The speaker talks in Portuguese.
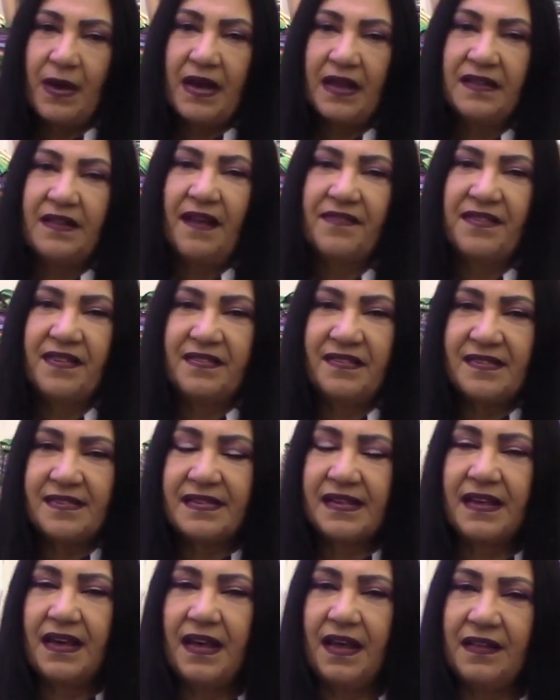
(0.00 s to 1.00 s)
aí dessas
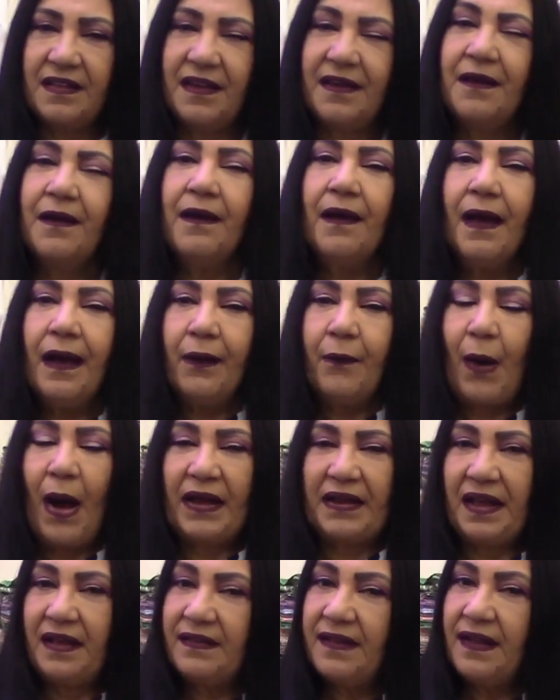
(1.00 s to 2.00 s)
skin,
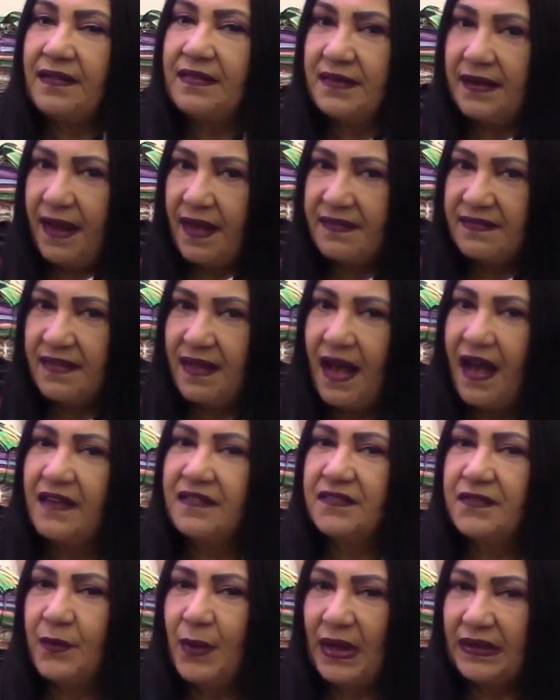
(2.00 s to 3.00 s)
R$
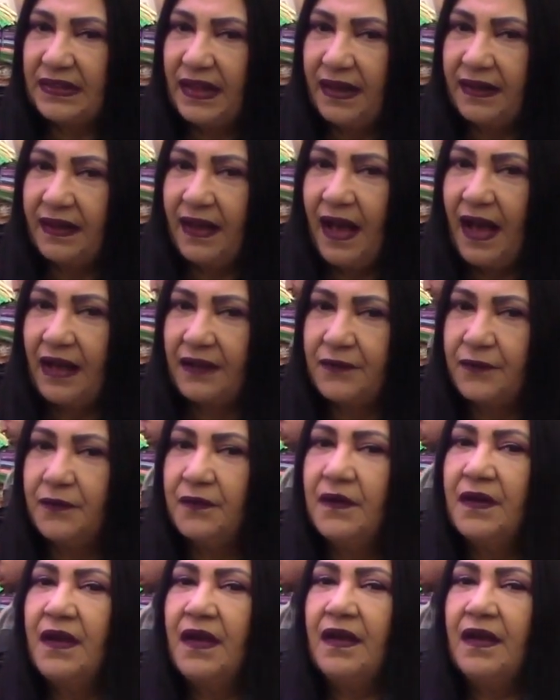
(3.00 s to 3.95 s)
reais no atacado.